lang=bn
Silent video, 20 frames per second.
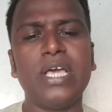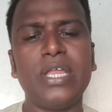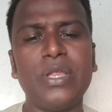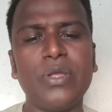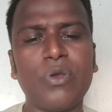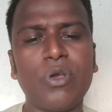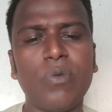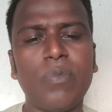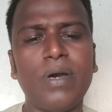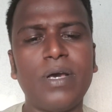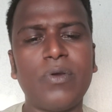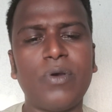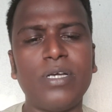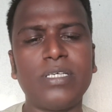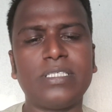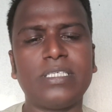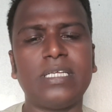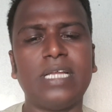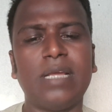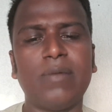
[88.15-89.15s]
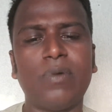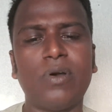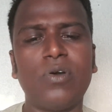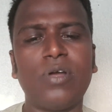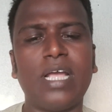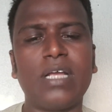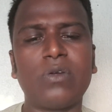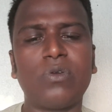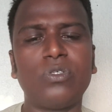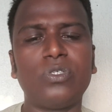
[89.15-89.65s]
রিকভার হয়েছেন এবং
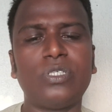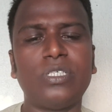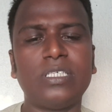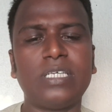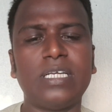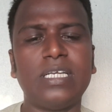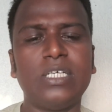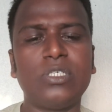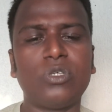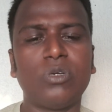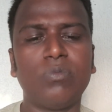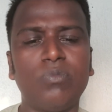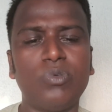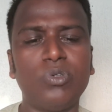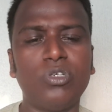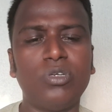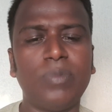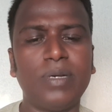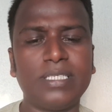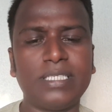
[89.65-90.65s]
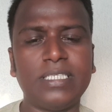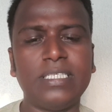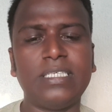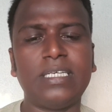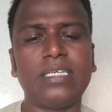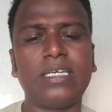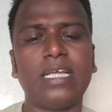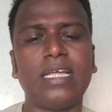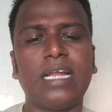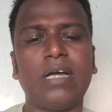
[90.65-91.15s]
এক ডোজ টিকা নিয়ে সম্পূর্ণ
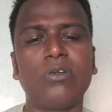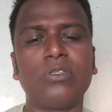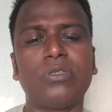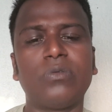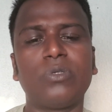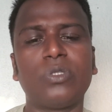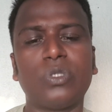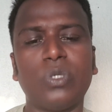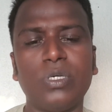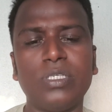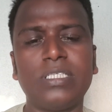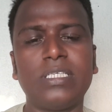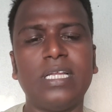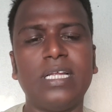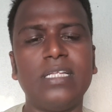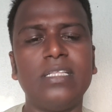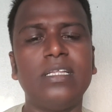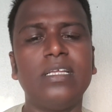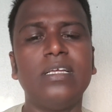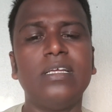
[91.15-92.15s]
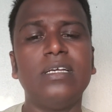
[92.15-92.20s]
ভ্যাকসিনেটেড এর আওতাভুক্ত হয়েছিলেন